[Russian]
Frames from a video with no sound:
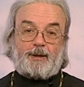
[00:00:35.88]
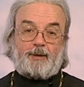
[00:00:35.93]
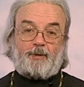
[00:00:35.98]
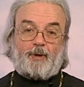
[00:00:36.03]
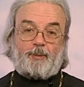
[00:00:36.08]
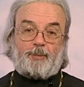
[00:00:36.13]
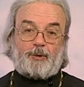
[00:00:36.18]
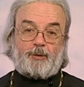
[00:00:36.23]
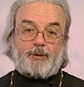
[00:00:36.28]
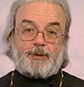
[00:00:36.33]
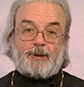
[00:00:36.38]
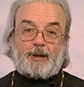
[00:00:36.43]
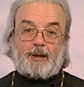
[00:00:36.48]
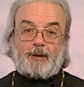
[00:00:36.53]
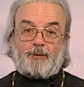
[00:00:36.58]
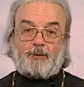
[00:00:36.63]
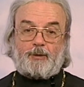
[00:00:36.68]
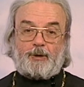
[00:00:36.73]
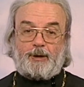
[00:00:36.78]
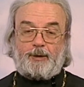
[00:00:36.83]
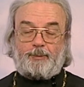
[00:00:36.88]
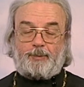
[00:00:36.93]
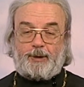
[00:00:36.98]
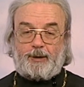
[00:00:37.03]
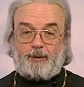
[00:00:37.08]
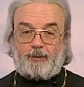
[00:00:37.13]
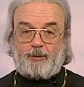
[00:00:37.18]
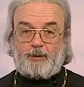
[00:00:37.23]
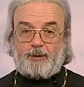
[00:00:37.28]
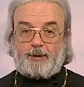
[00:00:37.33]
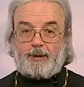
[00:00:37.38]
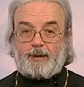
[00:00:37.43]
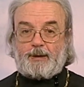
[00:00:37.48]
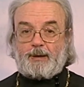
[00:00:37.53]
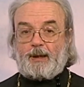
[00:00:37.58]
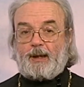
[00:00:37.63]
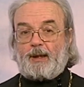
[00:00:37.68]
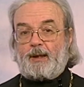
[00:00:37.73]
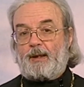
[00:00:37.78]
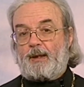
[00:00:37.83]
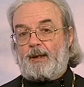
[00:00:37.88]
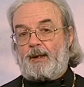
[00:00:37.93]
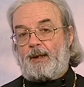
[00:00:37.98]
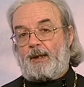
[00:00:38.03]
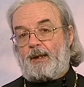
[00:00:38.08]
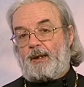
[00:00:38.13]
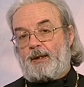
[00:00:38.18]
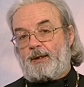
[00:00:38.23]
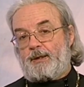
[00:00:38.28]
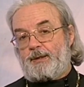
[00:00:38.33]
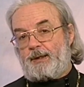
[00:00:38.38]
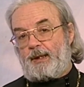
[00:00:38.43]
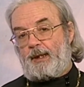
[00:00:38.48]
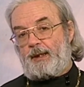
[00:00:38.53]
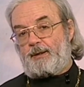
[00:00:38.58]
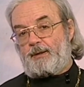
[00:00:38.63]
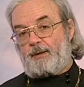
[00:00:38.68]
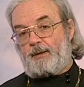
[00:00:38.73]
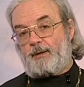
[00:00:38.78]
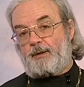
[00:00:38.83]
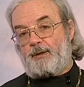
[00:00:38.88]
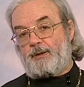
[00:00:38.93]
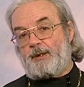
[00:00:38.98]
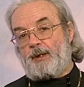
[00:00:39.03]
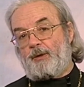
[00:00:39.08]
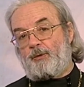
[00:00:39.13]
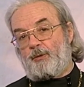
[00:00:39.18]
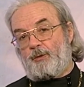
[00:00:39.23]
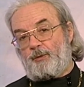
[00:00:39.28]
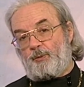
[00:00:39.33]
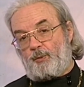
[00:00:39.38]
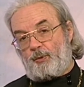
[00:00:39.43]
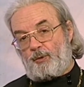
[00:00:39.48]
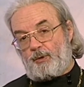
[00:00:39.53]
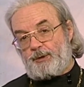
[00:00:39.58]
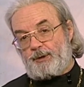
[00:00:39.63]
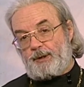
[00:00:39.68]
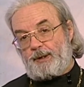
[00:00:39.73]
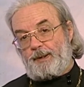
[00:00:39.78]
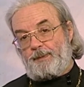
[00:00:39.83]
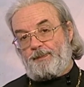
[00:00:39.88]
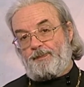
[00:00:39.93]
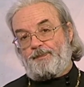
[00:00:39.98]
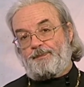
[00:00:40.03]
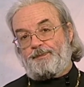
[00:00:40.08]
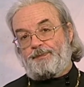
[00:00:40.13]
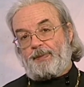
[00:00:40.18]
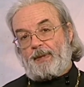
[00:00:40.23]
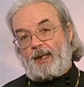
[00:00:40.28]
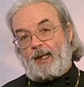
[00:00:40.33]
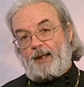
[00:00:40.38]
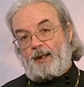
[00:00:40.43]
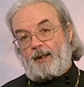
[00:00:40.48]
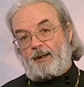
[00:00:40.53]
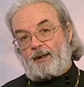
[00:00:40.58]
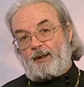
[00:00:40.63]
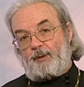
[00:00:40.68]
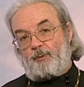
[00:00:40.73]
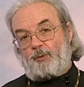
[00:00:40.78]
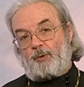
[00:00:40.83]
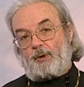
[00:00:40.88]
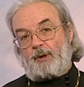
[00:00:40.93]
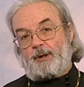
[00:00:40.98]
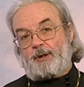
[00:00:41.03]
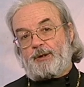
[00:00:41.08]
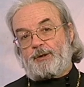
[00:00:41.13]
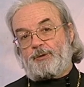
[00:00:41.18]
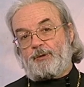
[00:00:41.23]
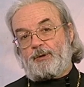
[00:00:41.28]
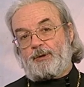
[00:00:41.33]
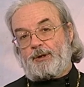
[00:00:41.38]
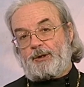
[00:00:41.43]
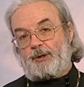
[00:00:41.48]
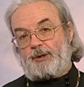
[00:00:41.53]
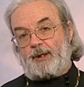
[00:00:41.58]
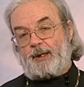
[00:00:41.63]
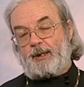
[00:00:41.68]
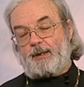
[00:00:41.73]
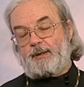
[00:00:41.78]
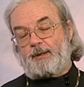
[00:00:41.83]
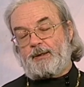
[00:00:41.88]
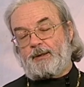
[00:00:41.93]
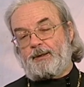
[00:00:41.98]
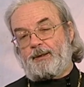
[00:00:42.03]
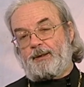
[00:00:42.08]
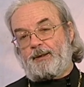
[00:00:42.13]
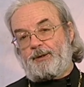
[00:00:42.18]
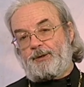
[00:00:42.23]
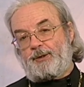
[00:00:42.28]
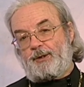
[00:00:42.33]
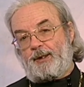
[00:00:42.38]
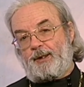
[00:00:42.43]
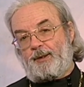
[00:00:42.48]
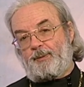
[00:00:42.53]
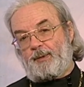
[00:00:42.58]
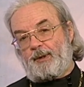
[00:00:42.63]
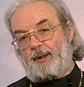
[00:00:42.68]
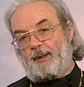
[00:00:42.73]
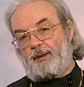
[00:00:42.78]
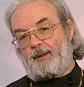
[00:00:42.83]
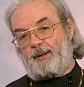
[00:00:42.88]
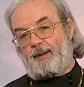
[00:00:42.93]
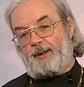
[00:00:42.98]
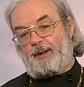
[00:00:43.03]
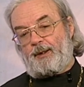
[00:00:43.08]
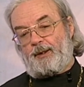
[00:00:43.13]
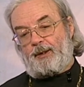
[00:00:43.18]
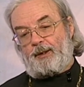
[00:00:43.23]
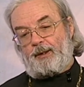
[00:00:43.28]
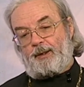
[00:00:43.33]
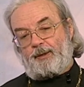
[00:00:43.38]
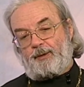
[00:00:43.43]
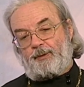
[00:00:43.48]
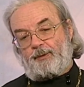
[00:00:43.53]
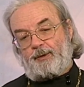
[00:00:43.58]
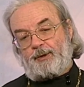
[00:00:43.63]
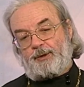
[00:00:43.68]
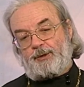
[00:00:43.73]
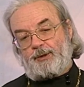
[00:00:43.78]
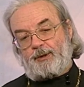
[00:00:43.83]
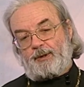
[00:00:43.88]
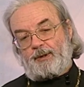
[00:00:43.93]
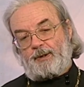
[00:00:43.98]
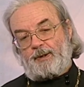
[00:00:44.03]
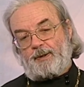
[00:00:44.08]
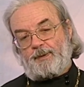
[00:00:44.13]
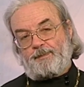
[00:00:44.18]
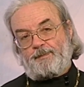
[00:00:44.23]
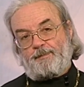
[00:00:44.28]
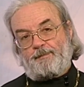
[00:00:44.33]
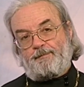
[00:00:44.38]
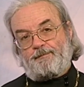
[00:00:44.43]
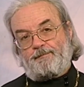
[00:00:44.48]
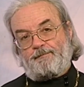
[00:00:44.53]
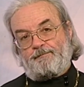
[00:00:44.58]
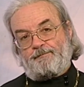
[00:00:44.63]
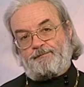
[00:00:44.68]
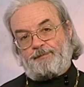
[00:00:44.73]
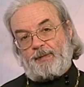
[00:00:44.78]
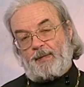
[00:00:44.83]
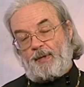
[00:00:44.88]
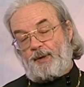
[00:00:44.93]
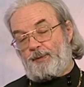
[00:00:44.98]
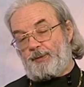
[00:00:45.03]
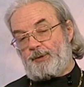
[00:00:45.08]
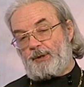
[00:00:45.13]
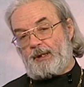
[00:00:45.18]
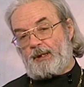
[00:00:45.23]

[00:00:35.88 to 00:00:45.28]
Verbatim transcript: на вопросы, которые приходят на сайт «Закон Божий». Тем более, что сейчас э, тема очень, я бы